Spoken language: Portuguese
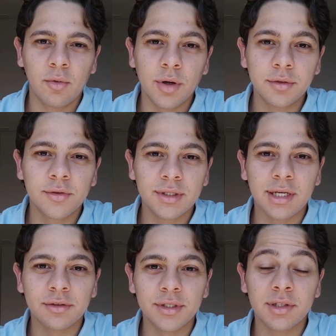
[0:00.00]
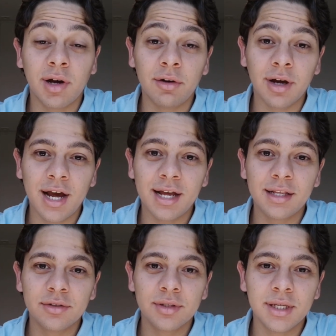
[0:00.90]
Quando suas ações estão
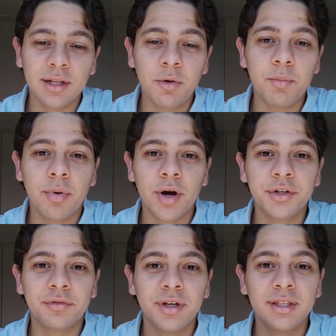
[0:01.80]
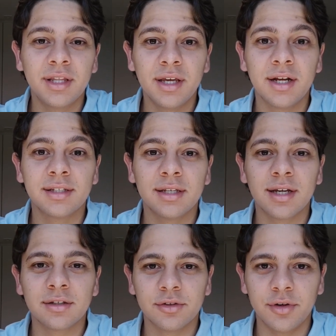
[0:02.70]
alugadas, você não pode vender essas
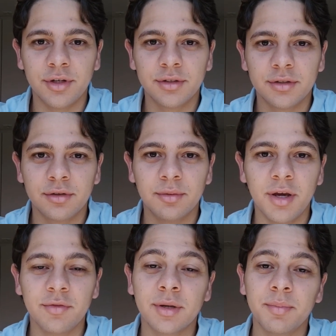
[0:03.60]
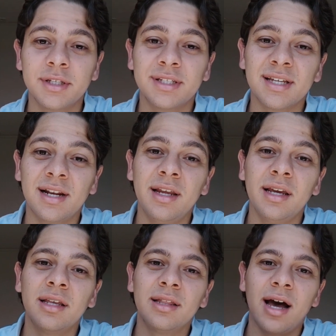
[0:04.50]
ações, tudo bem? Você precisa
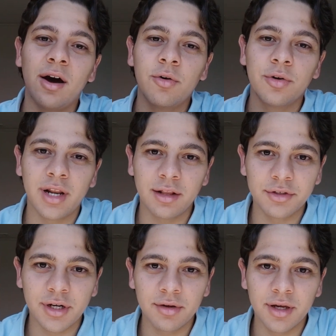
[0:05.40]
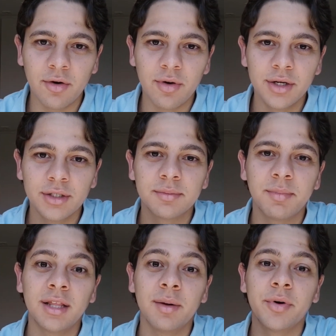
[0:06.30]
liquidar o contrato de aluguel antes
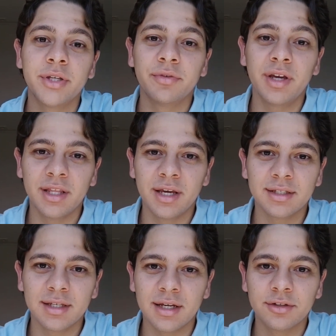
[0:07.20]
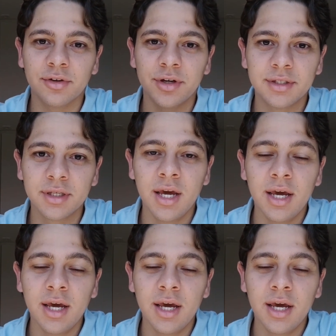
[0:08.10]
para depois vender essas ações.